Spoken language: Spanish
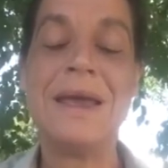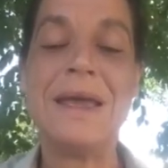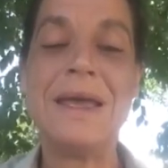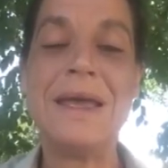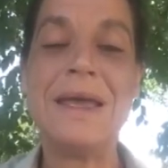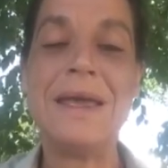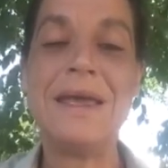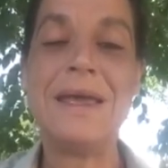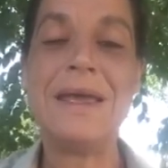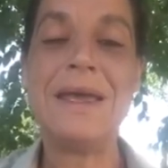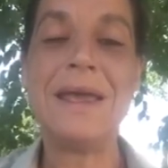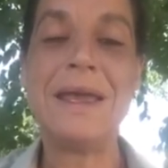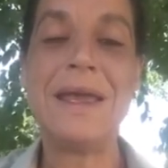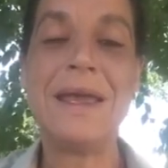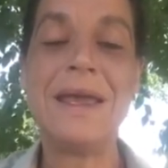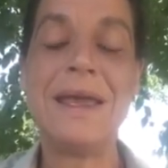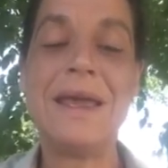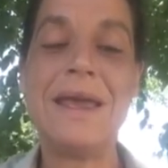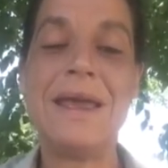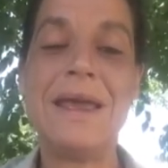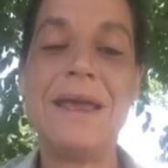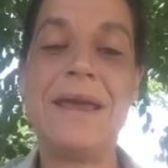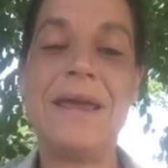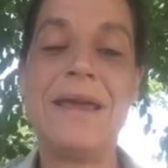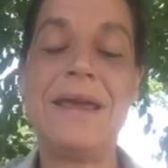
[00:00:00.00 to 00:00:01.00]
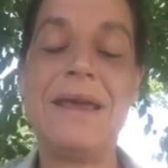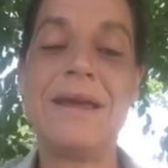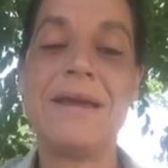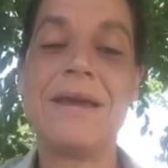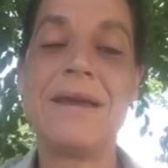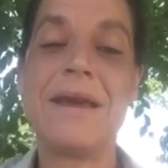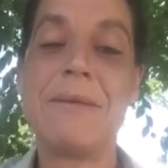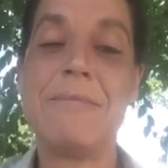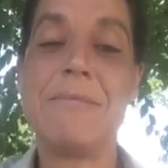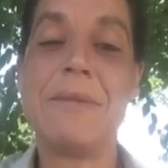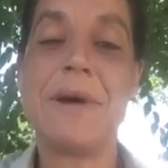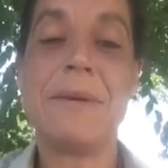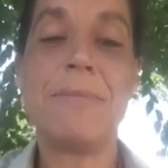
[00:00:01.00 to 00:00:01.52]
Y
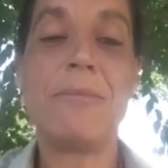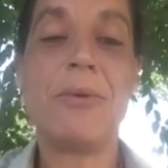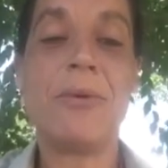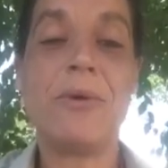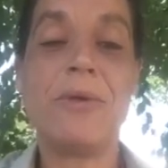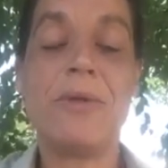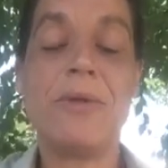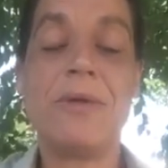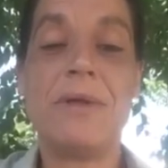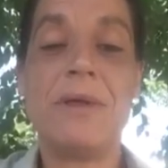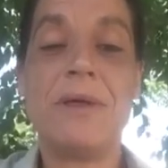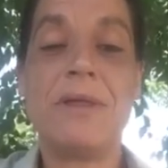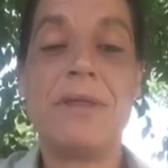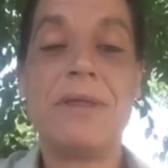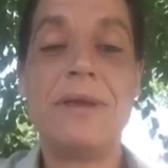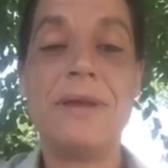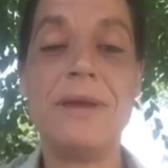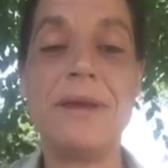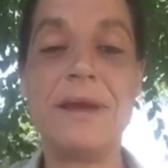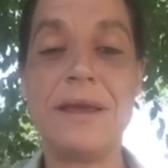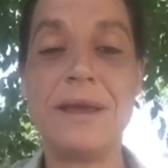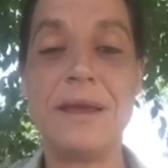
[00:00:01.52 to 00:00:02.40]
qué más puedo decir